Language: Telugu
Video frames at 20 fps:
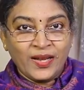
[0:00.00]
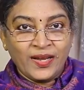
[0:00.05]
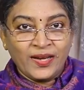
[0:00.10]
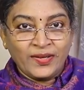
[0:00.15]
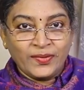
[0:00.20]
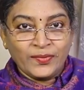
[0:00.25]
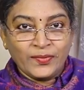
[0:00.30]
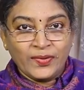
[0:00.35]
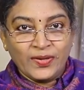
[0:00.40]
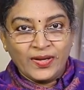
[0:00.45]

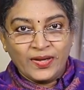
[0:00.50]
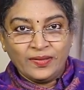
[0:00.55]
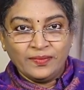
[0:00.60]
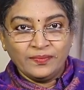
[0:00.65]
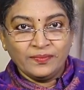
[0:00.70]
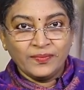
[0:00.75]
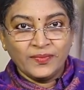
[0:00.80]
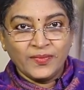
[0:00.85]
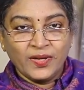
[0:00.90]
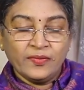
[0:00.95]
పడ్డాయనుకోండి
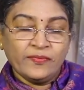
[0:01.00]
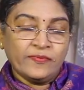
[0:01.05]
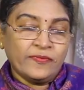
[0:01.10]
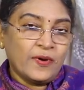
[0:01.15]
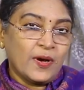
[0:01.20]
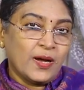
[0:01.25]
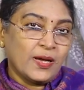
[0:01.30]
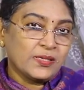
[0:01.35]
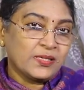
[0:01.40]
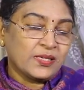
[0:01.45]

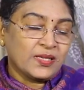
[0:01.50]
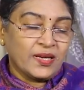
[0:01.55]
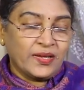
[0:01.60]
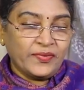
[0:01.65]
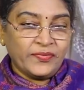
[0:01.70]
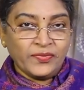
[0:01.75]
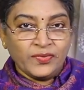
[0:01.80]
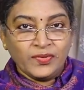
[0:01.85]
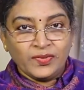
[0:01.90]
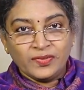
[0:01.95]
ఫాస్ట్
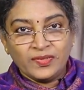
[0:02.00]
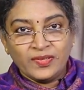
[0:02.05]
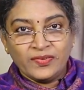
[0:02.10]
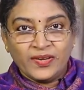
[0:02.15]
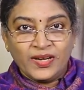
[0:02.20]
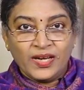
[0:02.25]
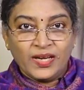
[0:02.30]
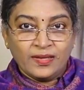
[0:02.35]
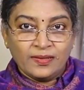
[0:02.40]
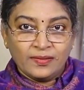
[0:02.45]
లైఫ్
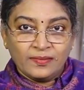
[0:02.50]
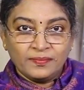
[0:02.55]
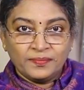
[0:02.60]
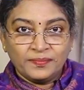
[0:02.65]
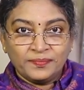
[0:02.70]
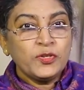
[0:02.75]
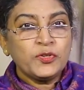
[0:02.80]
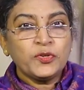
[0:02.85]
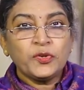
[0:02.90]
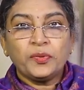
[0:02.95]
ఉంటుంది వాళ్ళకి
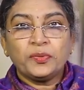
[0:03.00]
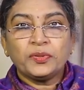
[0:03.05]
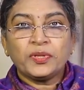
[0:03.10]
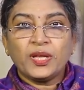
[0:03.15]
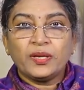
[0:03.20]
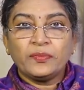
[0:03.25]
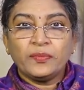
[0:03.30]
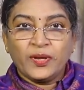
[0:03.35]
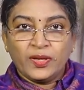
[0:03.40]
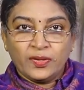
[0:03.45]

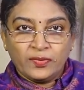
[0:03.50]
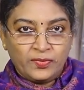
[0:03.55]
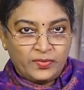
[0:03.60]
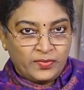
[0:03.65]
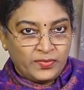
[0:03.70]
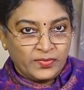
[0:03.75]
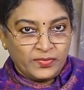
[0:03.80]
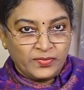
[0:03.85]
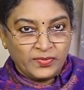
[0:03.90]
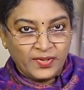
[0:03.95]
చురుకుతనం
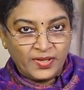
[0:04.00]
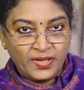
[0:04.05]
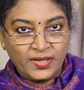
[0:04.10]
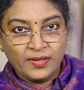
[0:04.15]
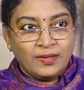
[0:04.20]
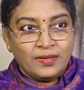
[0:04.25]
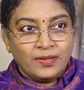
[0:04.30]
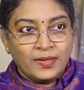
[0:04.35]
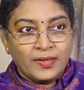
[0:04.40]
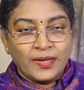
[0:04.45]
ఎక్కువ అవుతుంది
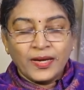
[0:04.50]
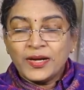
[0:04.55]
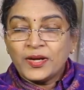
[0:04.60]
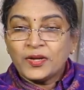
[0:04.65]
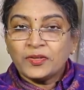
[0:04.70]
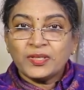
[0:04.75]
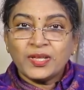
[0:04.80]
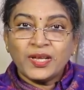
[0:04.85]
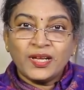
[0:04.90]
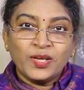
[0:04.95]

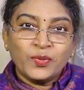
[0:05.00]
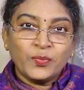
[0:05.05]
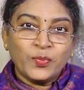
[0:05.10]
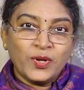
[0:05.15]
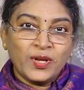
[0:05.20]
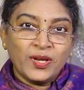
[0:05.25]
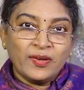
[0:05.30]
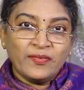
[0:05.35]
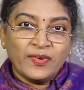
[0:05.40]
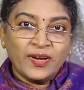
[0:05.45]
రెండో తారీఖు
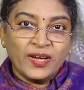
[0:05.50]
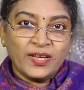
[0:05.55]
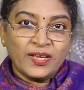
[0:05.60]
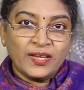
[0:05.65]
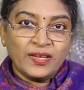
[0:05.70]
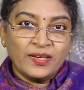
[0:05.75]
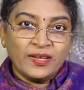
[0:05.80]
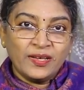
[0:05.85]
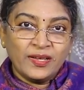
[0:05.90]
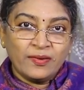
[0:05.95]
పుట్టిన వాళ్ళు
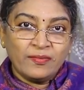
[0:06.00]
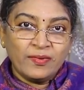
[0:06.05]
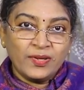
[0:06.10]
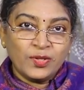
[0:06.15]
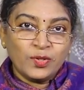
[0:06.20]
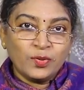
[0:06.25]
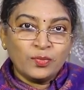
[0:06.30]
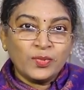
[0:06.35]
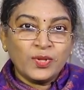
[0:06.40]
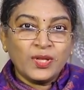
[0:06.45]
కానీ
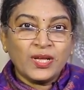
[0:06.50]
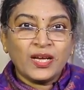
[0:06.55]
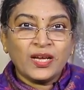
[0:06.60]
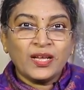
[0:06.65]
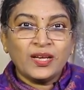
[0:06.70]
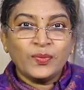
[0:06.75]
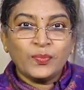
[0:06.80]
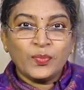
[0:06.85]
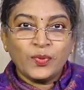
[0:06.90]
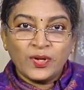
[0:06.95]
ఇరవై తొమ్మిది
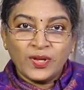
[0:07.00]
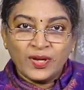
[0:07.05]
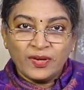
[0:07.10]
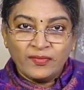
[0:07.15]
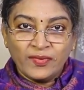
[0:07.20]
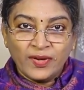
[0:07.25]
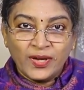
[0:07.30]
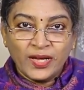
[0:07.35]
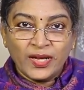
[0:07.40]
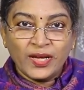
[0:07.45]
కానీ
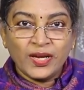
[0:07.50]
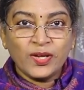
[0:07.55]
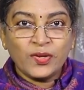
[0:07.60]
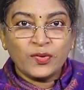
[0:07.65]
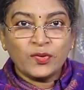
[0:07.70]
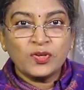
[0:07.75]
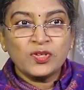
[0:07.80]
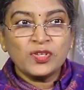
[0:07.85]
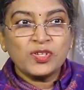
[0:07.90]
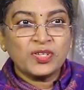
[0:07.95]
పుట్టిన వాళ్ళు
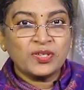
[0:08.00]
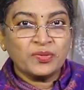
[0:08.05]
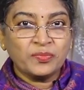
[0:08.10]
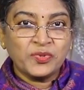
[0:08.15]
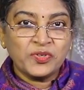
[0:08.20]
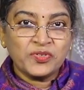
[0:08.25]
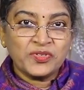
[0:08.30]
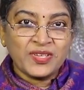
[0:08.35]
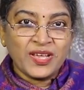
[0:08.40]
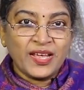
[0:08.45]
కానీ
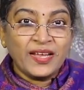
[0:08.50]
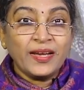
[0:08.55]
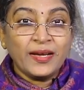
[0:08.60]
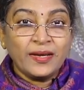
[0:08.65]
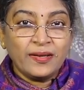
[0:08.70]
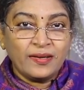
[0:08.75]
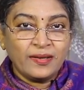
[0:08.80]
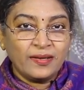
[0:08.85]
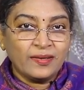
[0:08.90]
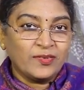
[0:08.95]
కొంచెము
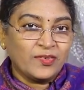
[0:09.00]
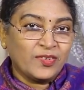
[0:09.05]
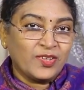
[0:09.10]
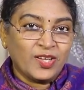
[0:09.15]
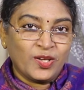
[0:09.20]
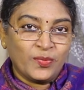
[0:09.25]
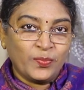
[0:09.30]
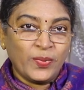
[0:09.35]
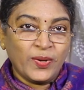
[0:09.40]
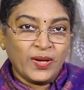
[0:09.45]
సైలెంట్గా
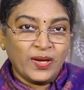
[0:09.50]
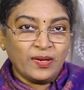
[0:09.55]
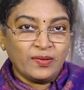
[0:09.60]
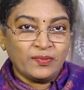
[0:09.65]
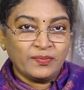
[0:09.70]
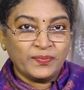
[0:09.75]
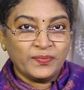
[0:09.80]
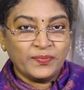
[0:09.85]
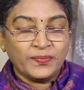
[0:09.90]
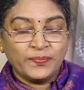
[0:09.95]
ఉంటారు
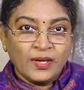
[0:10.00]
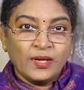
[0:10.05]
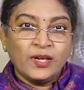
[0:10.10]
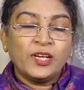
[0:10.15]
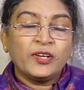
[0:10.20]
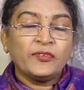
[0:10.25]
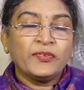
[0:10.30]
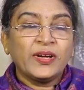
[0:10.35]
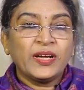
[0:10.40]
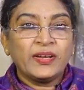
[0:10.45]
పిల్లలు
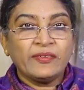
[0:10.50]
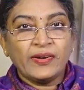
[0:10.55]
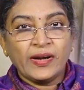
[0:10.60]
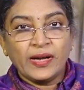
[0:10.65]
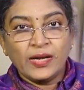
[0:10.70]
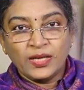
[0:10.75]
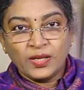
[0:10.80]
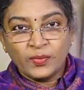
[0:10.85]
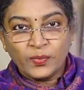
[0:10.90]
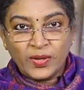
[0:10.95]
ఇటువంటి
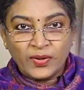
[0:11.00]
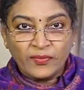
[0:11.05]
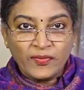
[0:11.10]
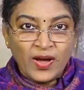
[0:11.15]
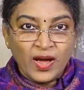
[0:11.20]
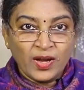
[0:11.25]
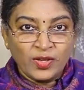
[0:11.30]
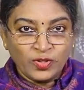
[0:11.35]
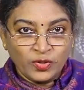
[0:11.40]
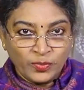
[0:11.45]
వాళ్ళకి
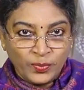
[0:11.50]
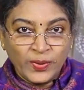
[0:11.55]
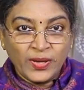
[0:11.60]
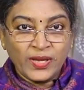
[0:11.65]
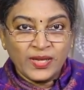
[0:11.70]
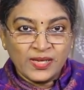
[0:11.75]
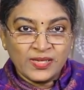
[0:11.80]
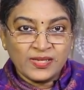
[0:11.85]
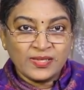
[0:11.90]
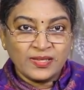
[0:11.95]
మనం ఆరుతో
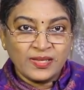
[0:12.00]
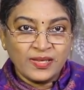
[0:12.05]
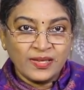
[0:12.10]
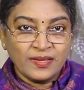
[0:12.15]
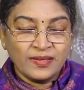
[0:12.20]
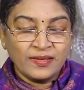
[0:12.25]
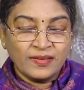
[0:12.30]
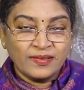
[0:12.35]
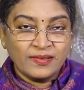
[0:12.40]
పేరిస్తే